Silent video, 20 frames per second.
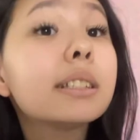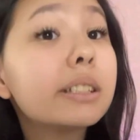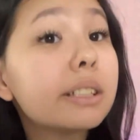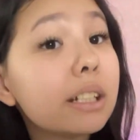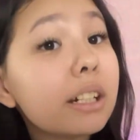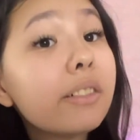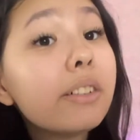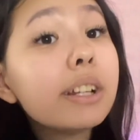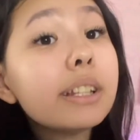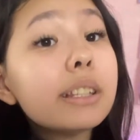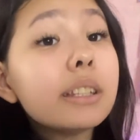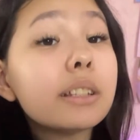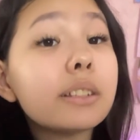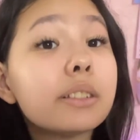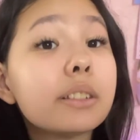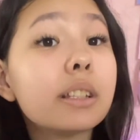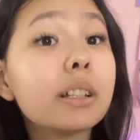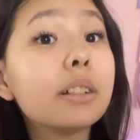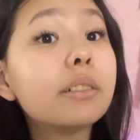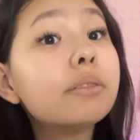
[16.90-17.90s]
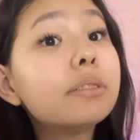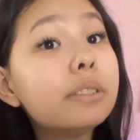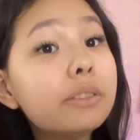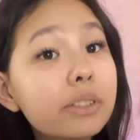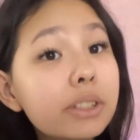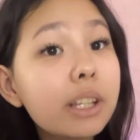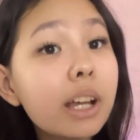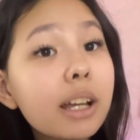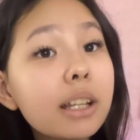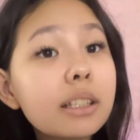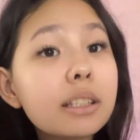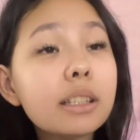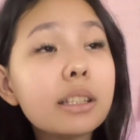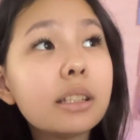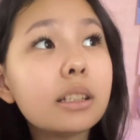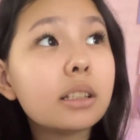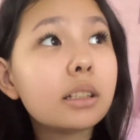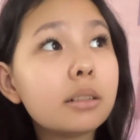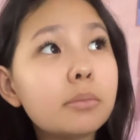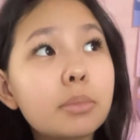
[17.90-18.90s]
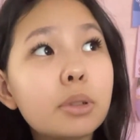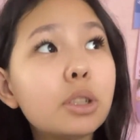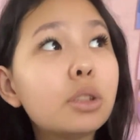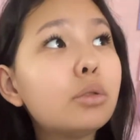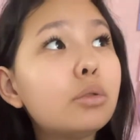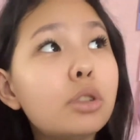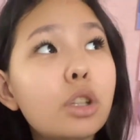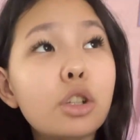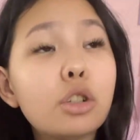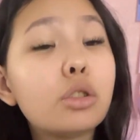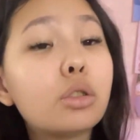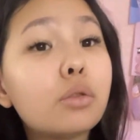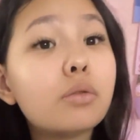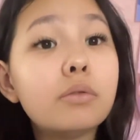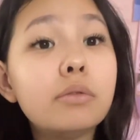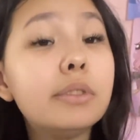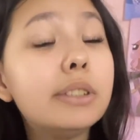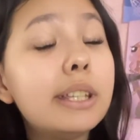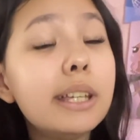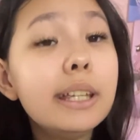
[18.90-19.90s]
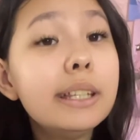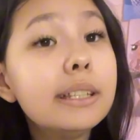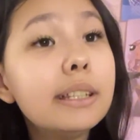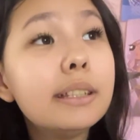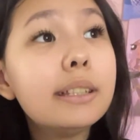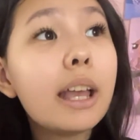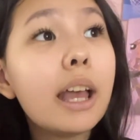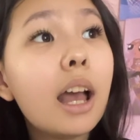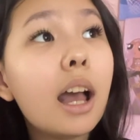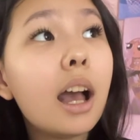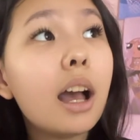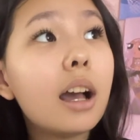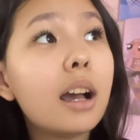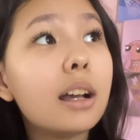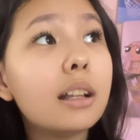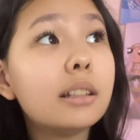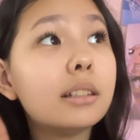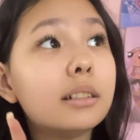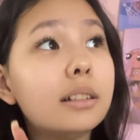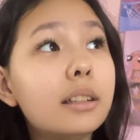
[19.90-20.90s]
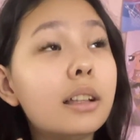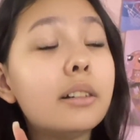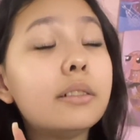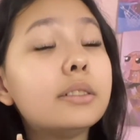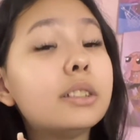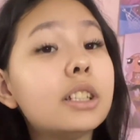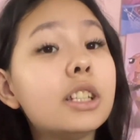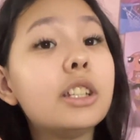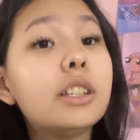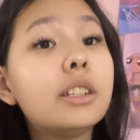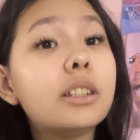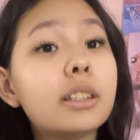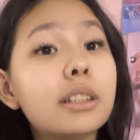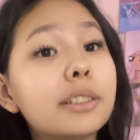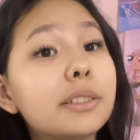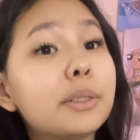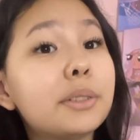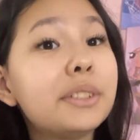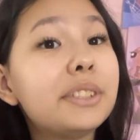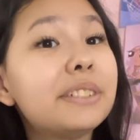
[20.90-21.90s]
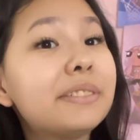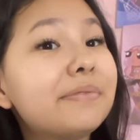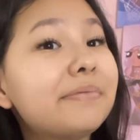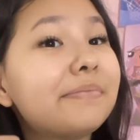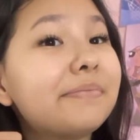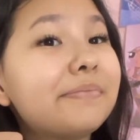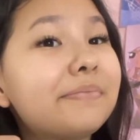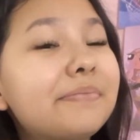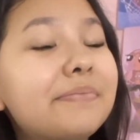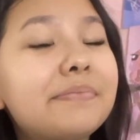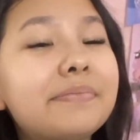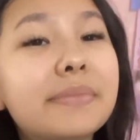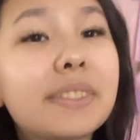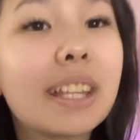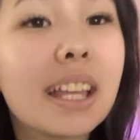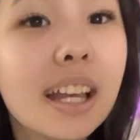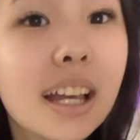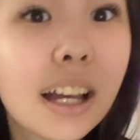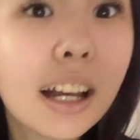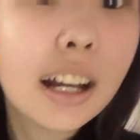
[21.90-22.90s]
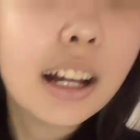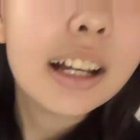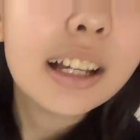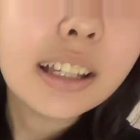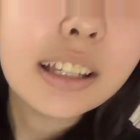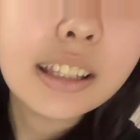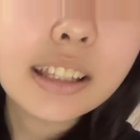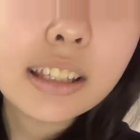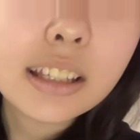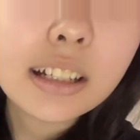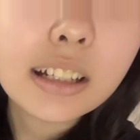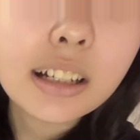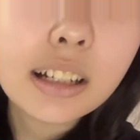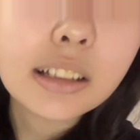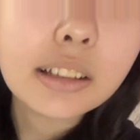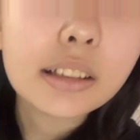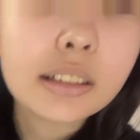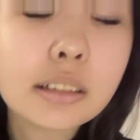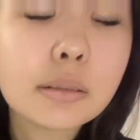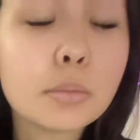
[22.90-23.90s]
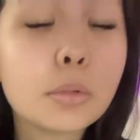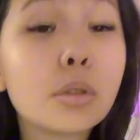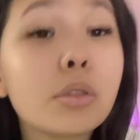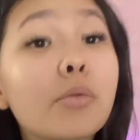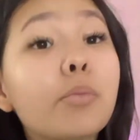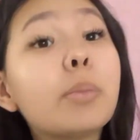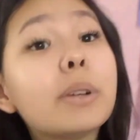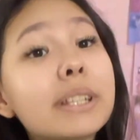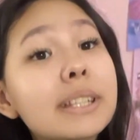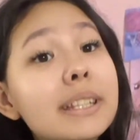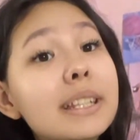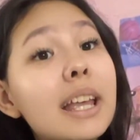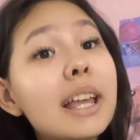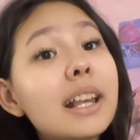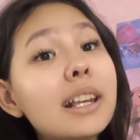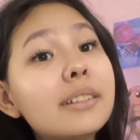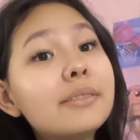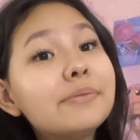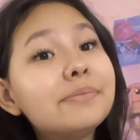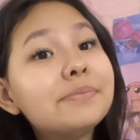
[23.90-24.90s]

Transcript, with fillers: с кровати я встала в 12, а я так проснулся часов в 10, а легла в 3 часа ночи. И я до сих пор в постели.